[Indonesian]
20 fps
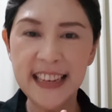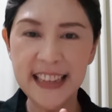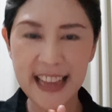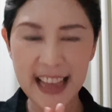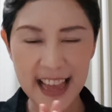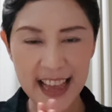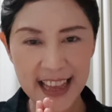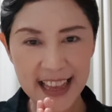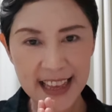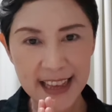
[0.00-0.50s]

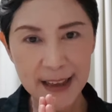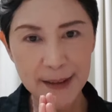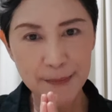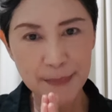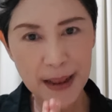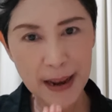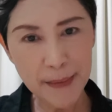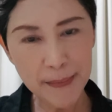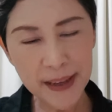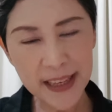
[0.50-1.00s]
Nah,
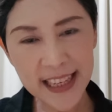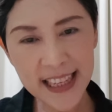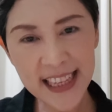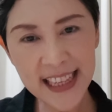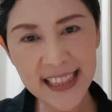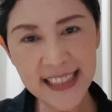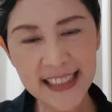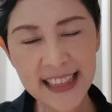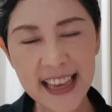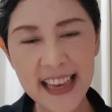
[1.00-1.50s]
malam
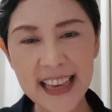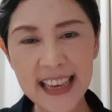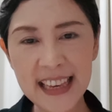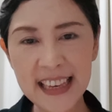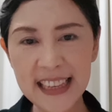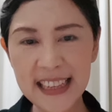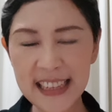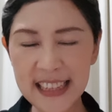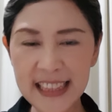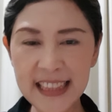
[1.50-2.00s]
ini saya
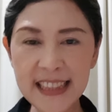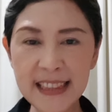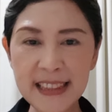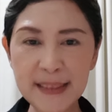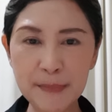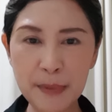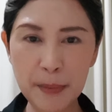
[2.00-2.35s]
ingin